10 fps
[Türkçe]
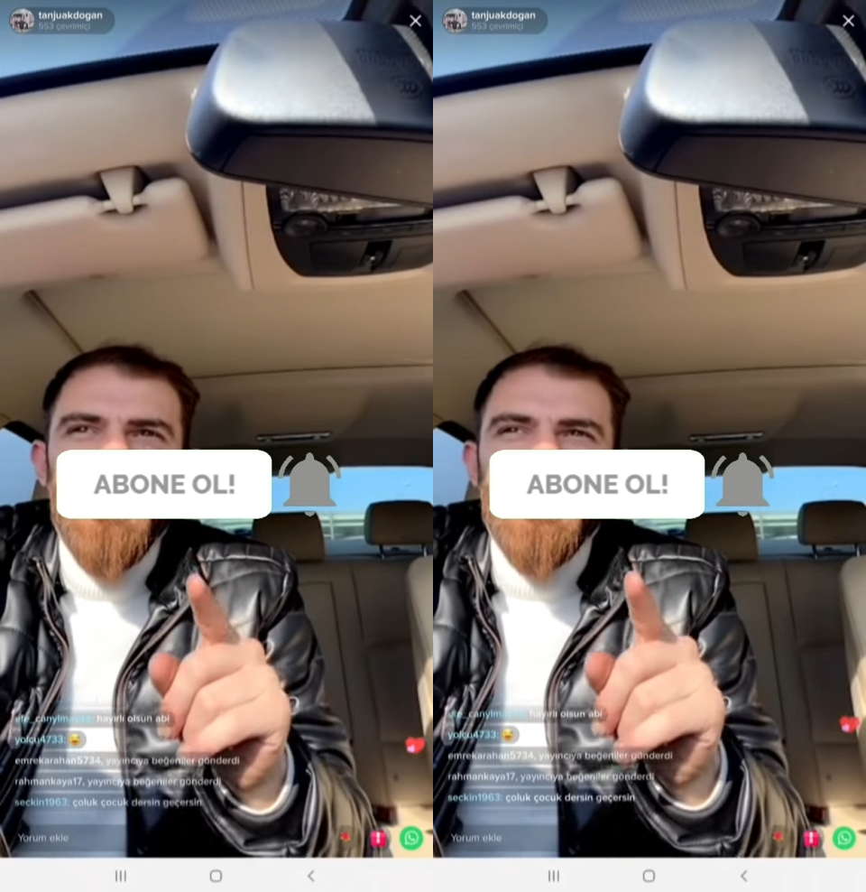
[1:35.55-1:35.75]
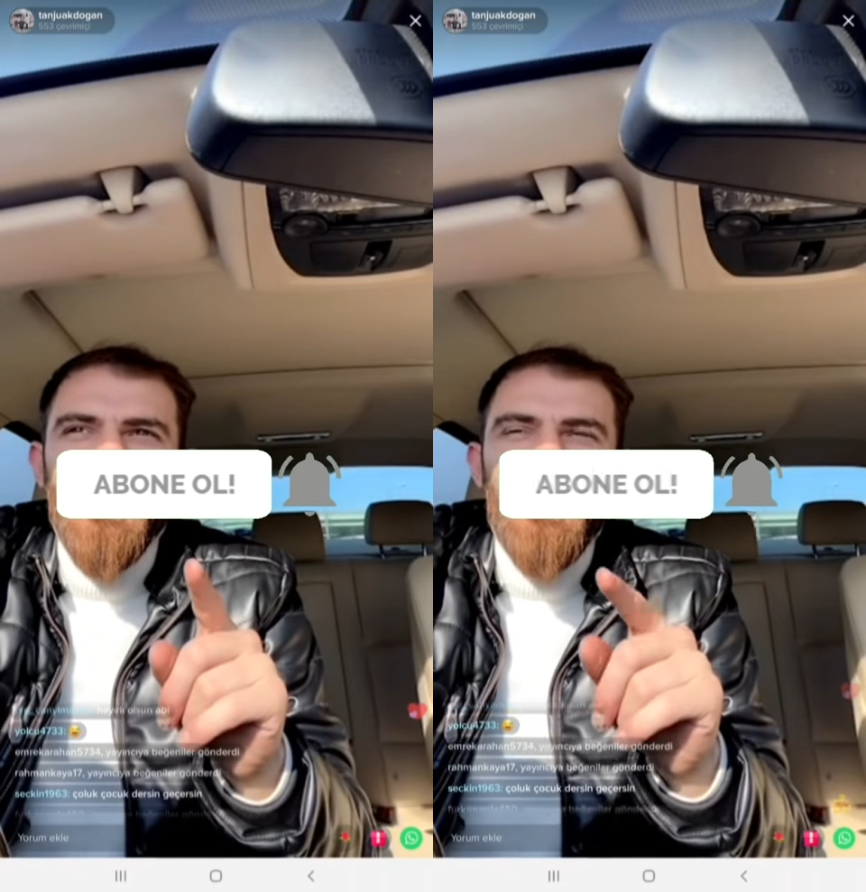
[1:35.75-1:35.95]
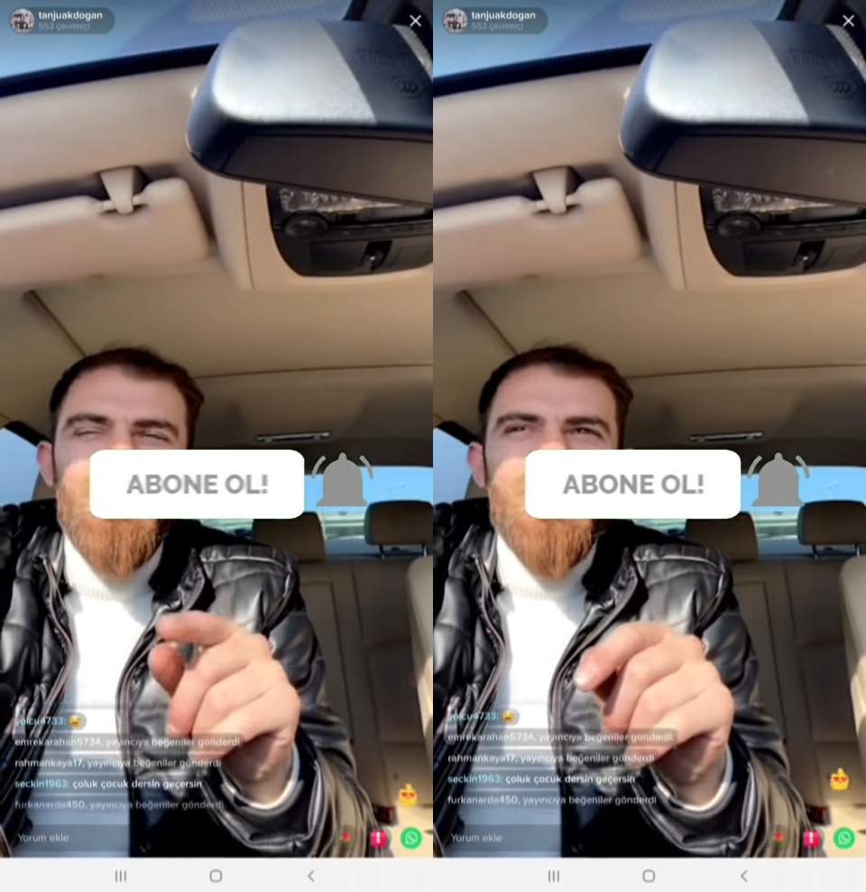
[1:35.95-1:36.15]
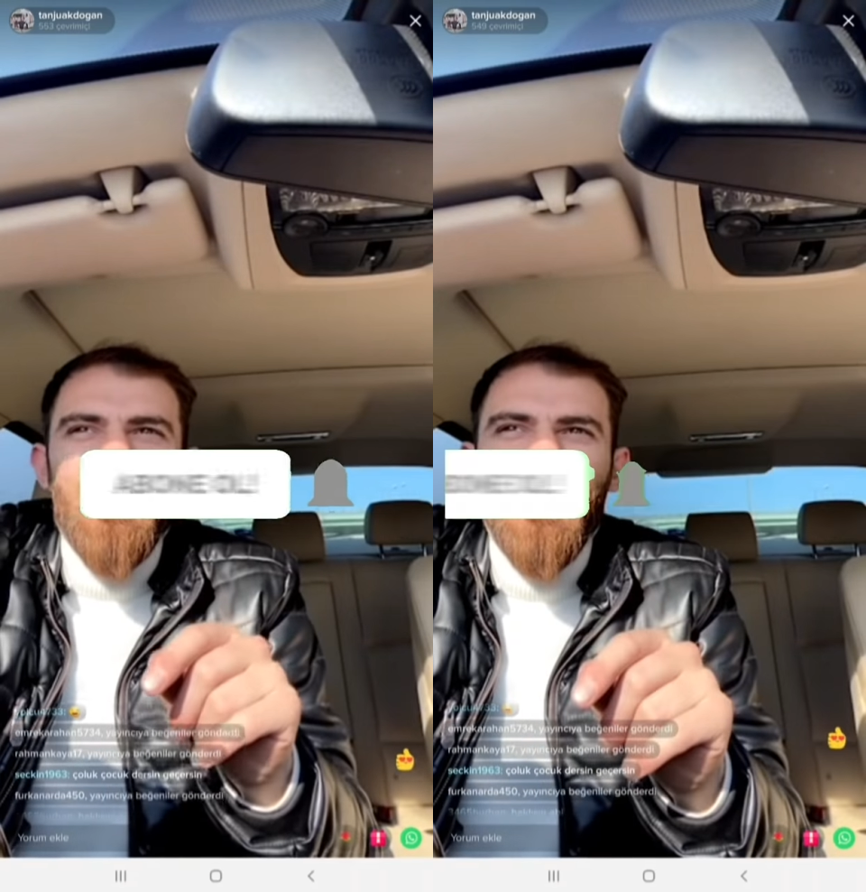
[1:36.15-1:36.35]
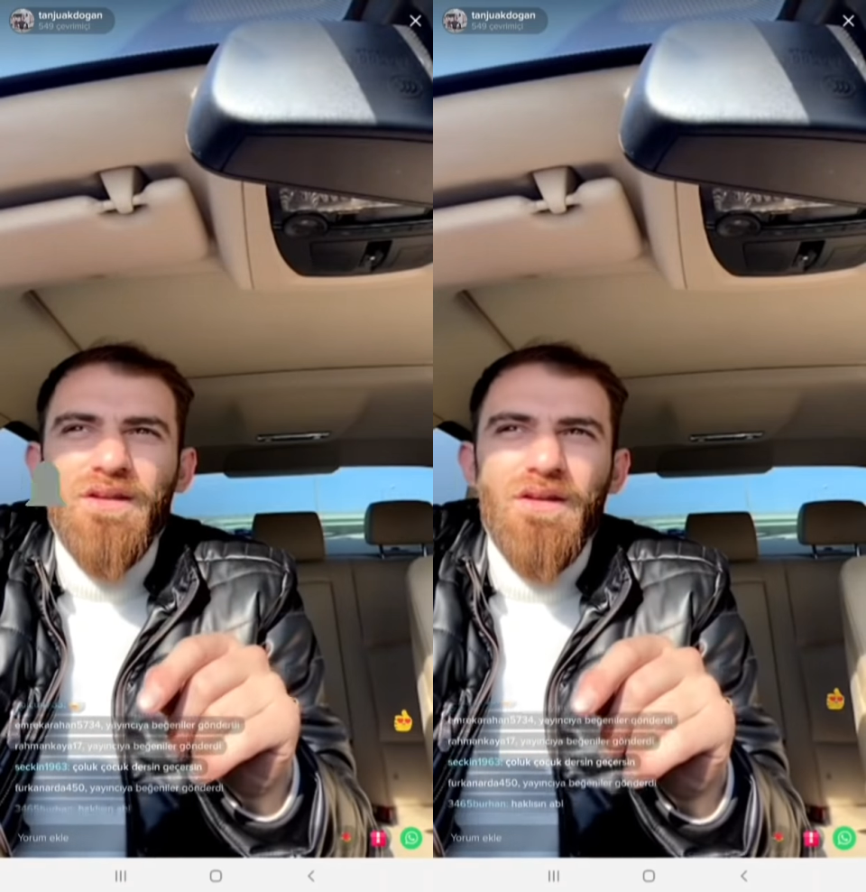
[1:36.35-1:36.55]
daha önce
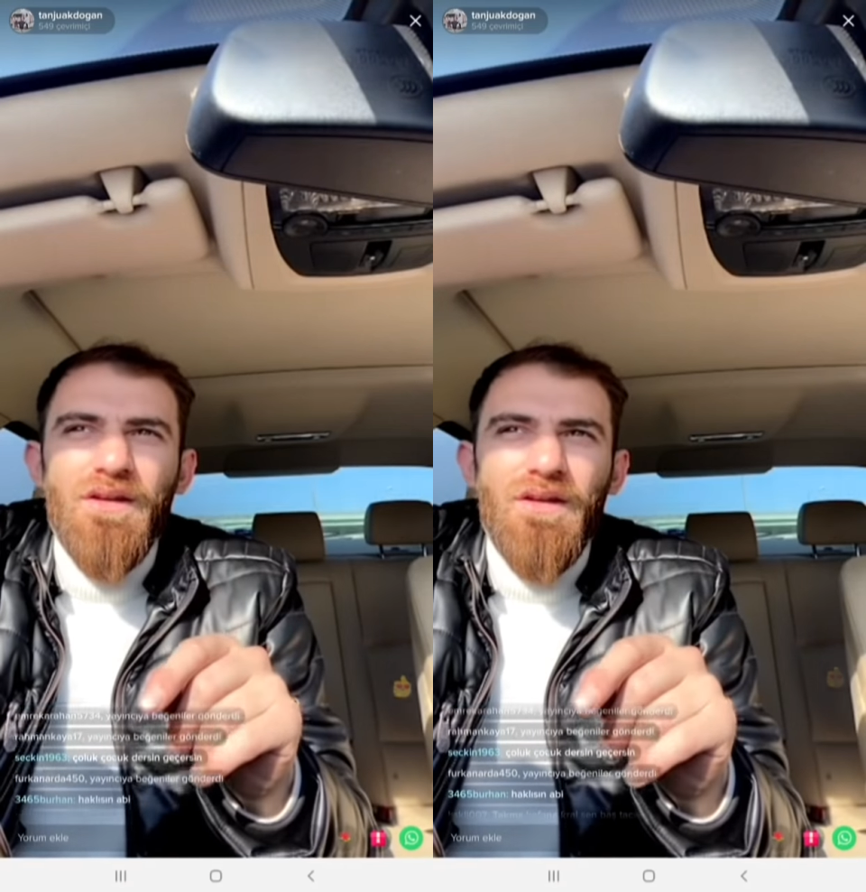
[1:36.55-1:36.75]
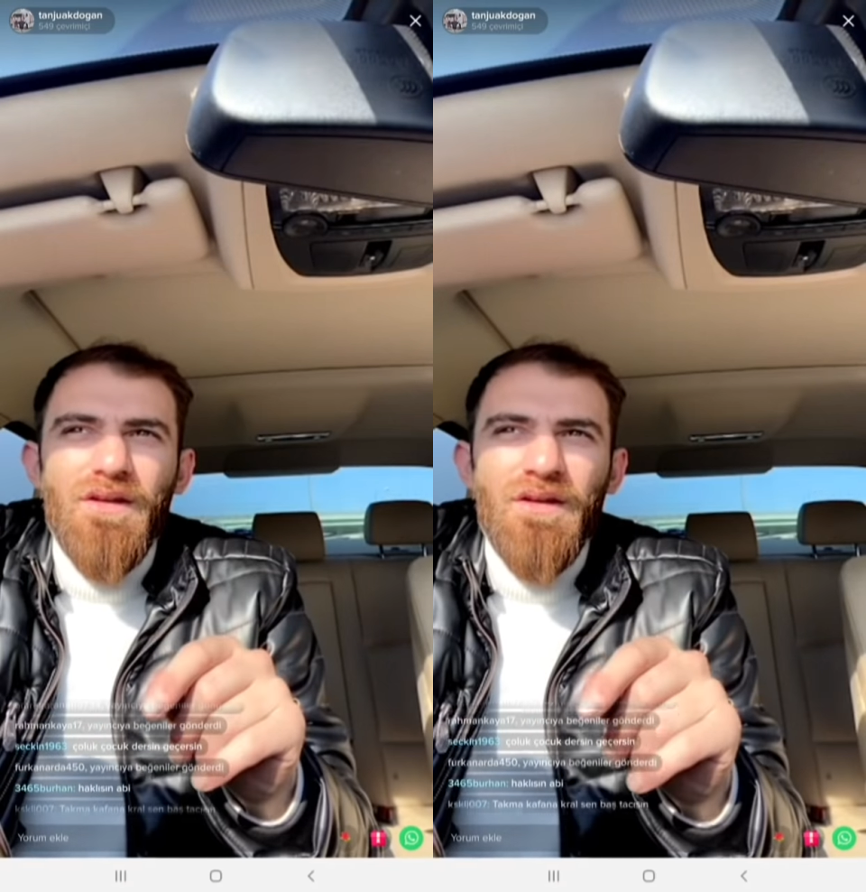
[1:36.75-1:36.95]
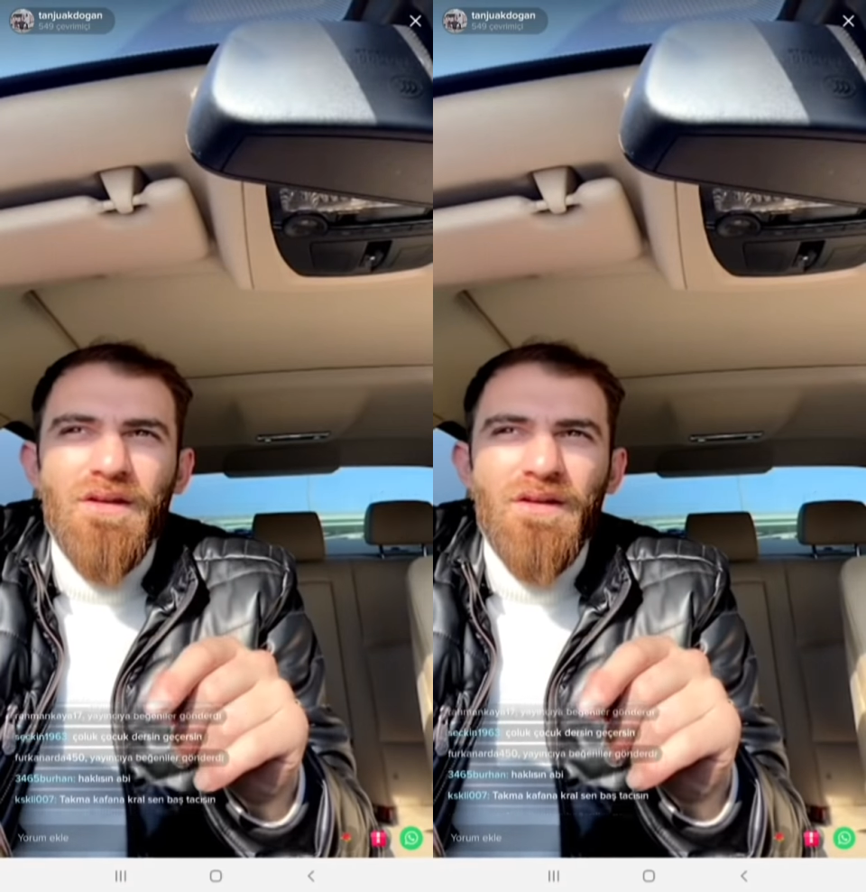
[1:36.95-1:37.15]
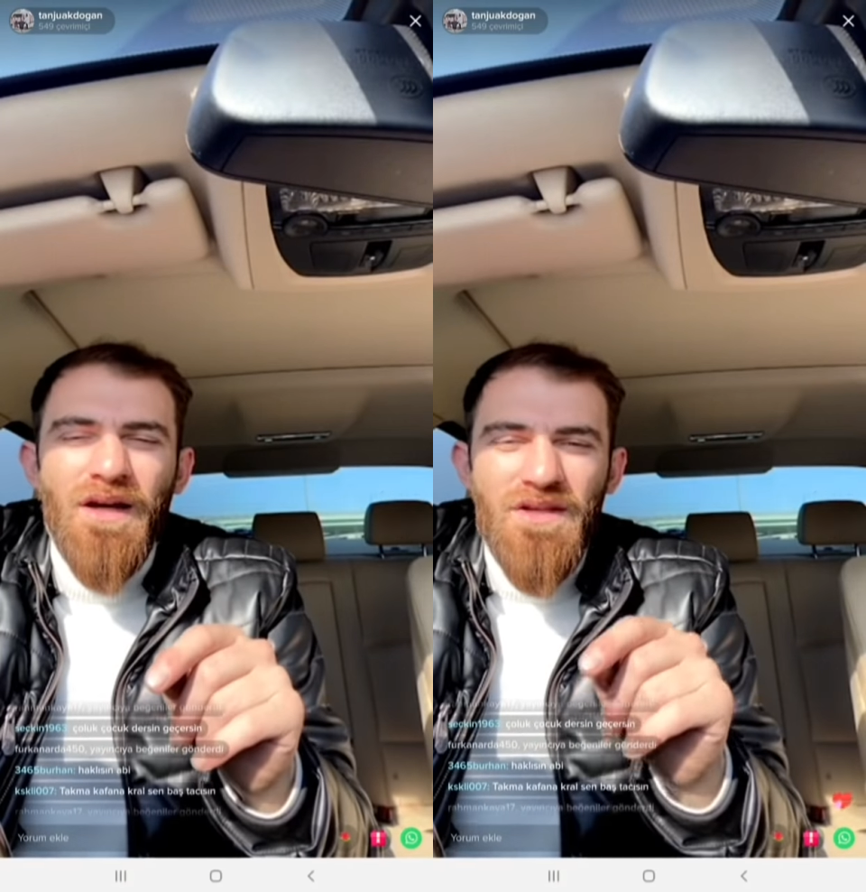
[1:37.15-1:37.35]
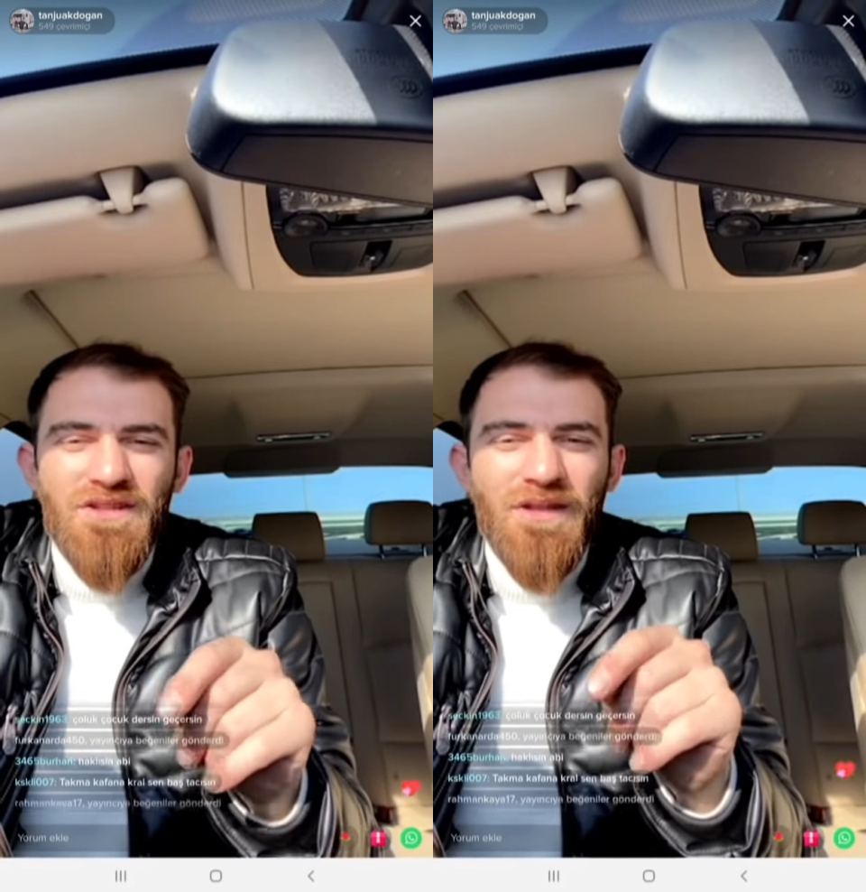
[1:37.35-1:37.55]
de e,
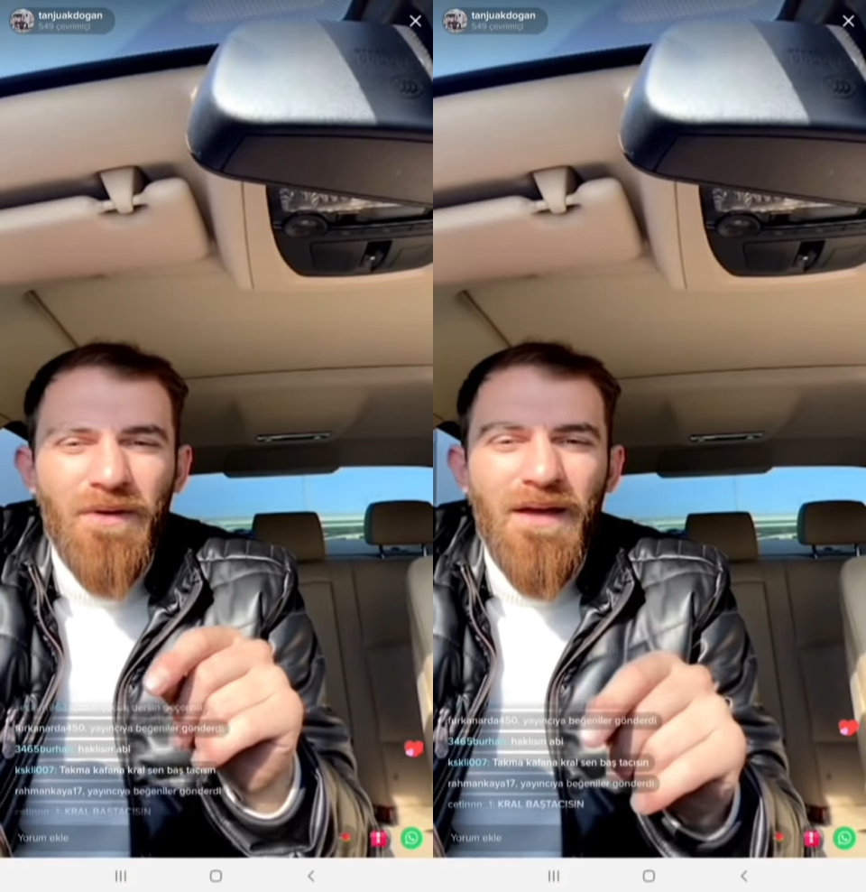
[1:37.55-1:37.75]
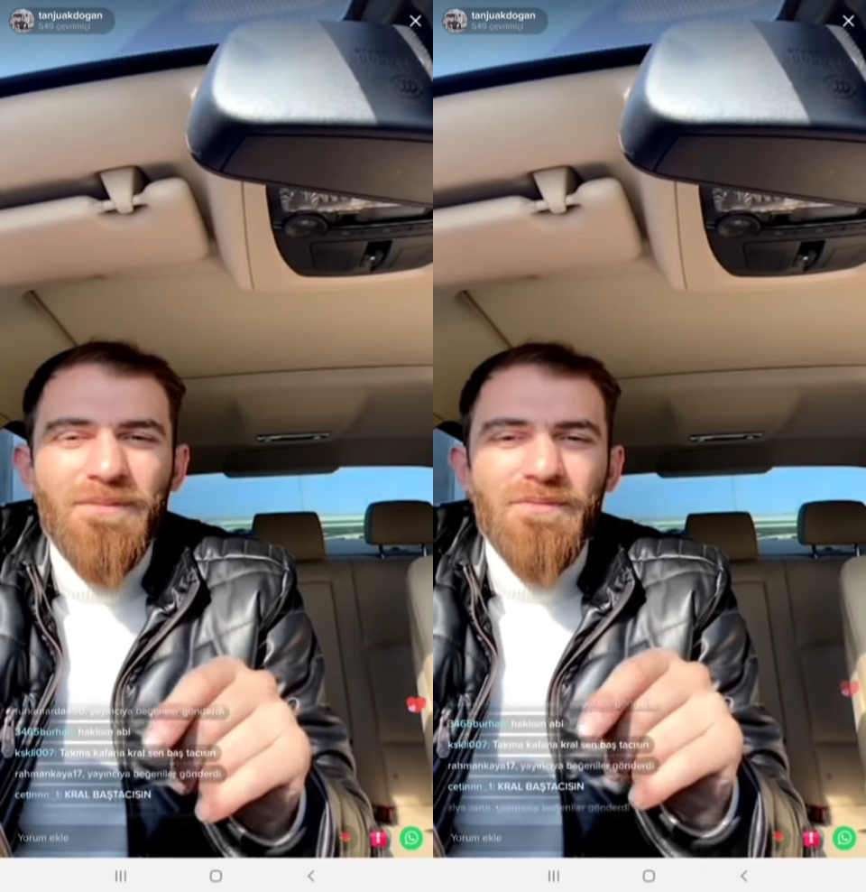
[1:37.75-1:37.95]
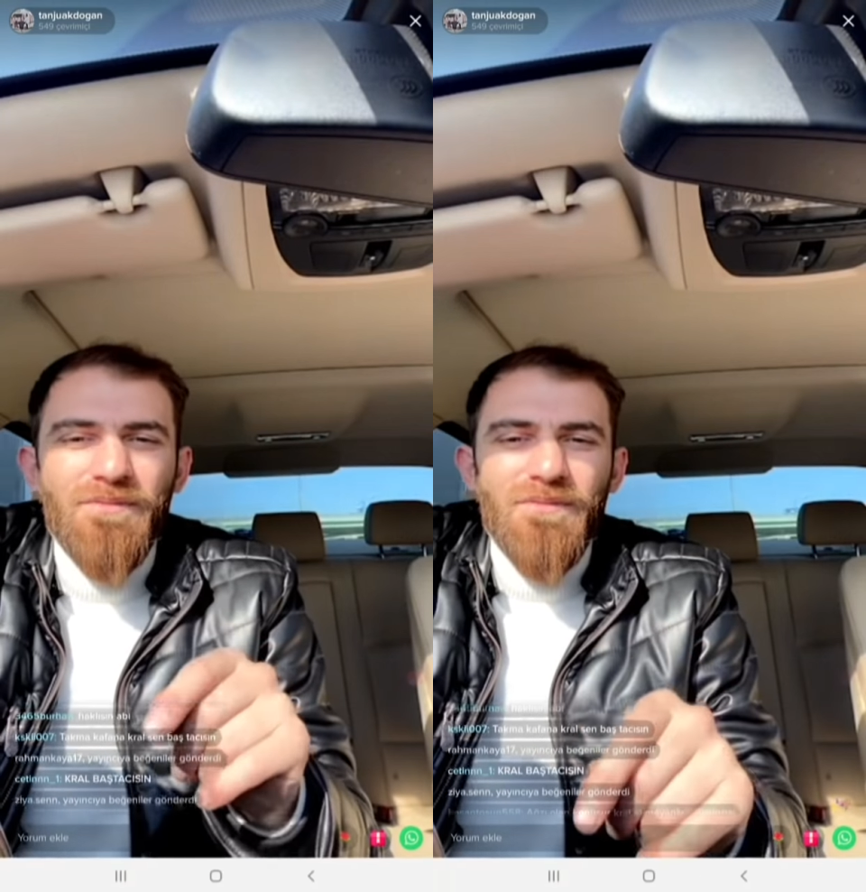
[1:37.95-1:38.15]
açıklama yaptım.